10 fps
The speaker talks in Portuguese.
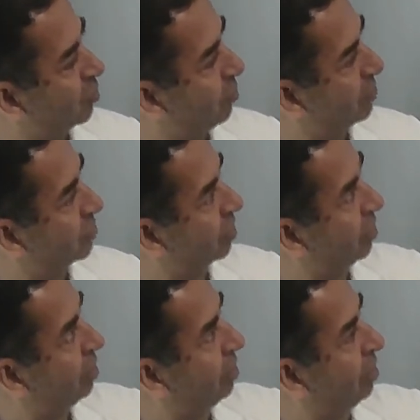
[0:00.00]
menos aqui
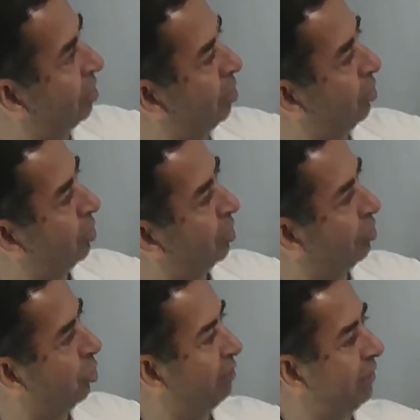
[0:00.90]
em
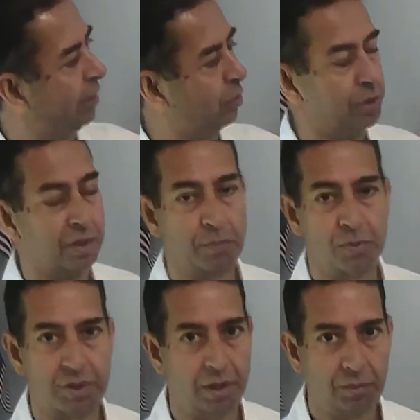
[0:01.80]
90,
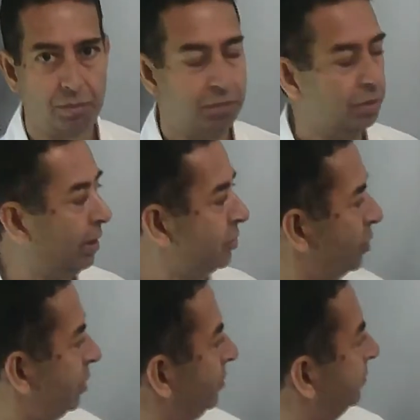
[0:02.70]
80%. É isso
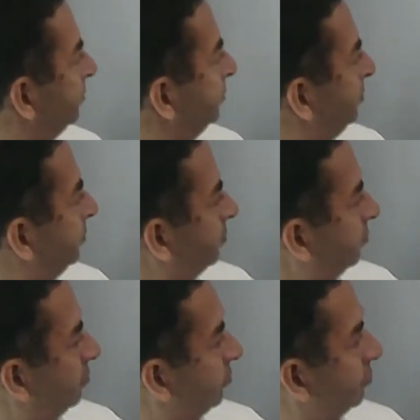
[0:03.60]
aí.
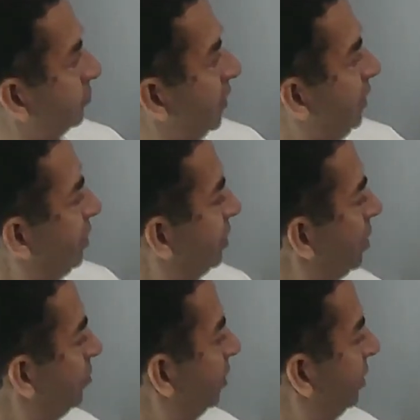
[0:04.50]

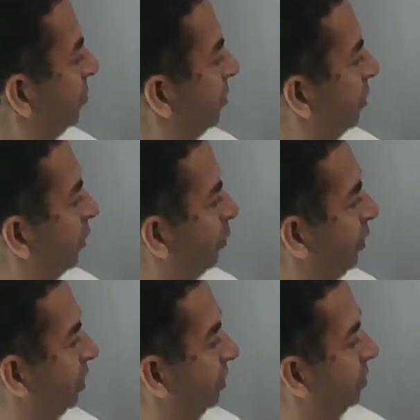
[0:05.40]
Então, a number
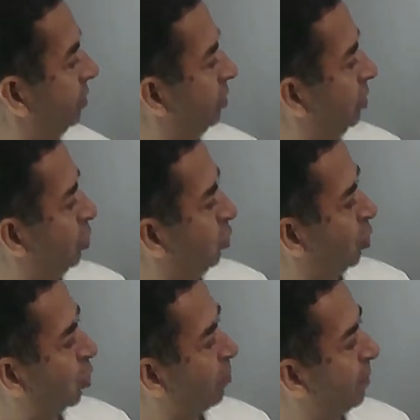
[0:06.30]
3,
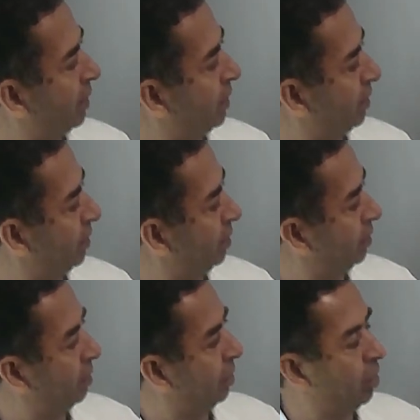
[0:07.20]
normally.
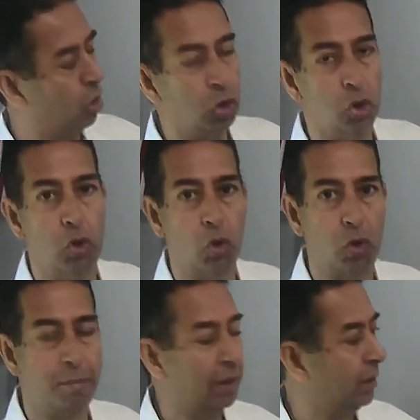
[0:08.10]

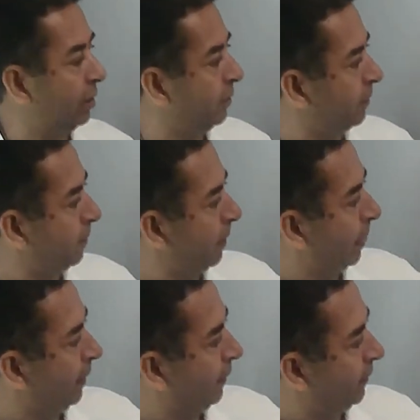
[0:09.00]
Normally.
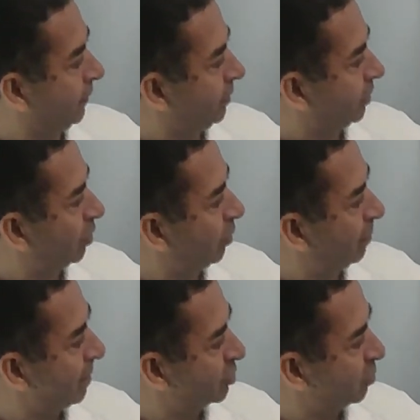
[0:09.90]
Então, ela é
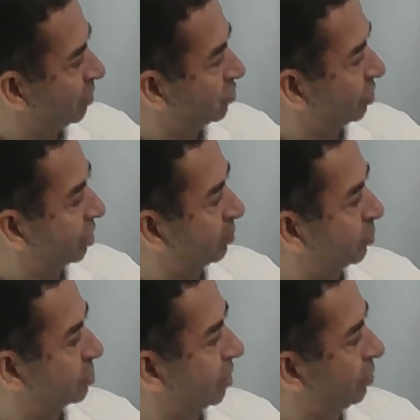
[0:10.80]
mais ou menos
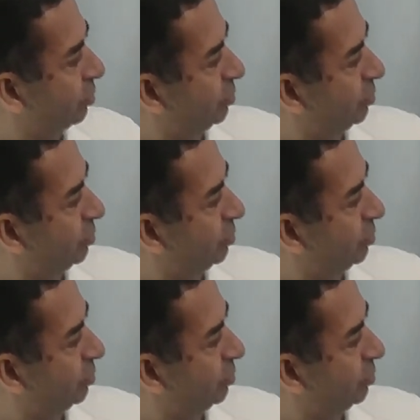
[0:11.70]
80%,